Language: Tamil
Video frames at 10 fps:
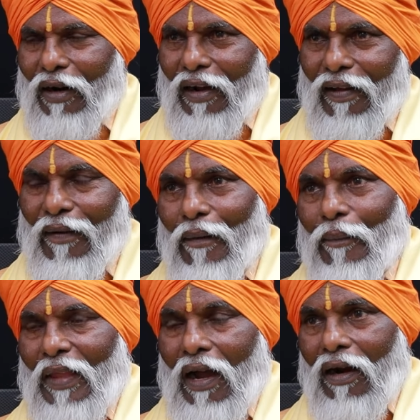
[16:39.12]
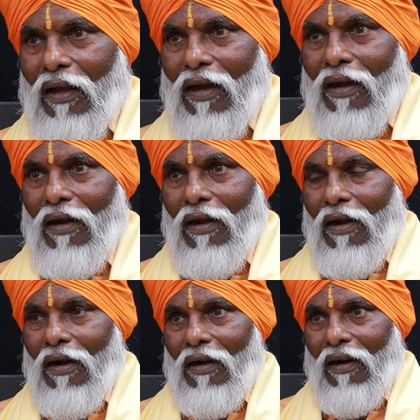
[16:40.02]
போகிறாங்க ஆனால்
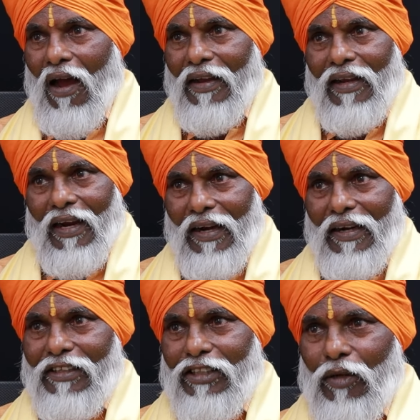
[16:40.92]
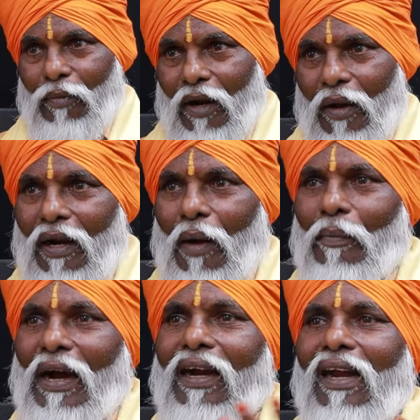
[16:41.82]
நான் என்ன நினச்சிட்டு போனால் நான்
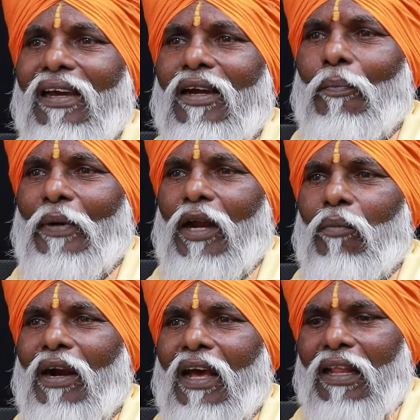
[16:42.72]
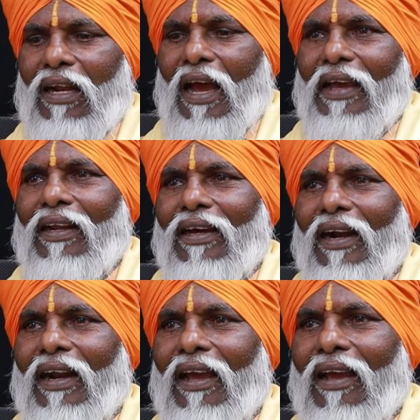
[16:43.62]
மக்களுக்கு பயன்படாத நான்
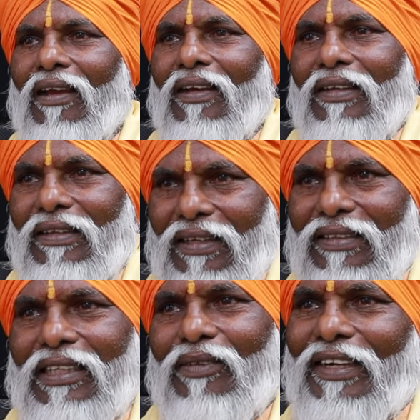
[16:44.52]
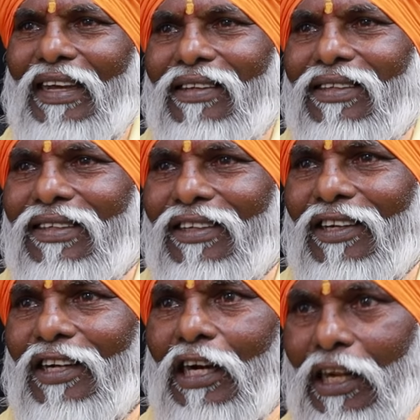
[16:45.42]
இருக்கிறேனே இந்த ஜீவன் எதுக்கு
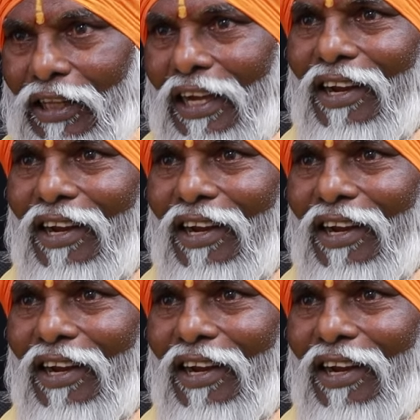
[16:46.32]
என்று இந்த